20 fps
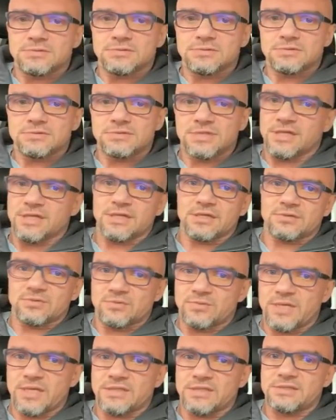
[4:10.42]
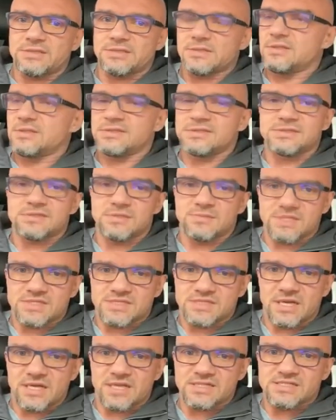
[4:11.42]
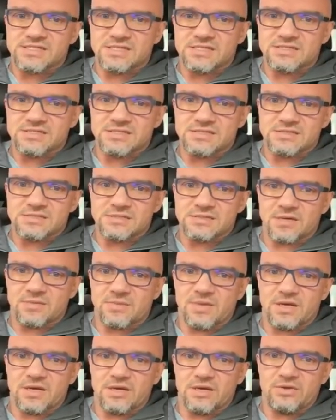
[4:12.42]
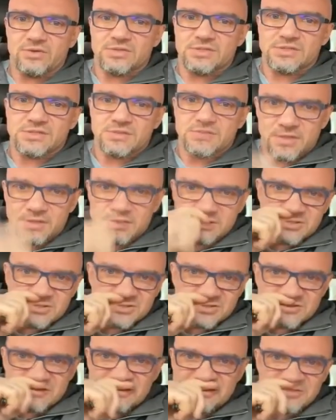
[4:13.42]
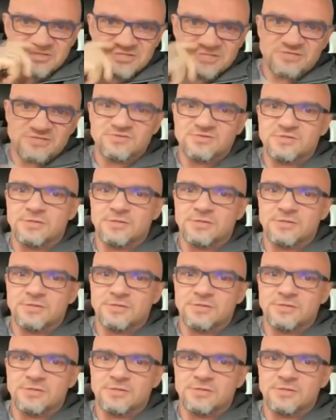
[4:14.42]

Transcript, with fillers: где нету, блядь, самоизоляции, где нормальные люди себя чувствуют, существуют.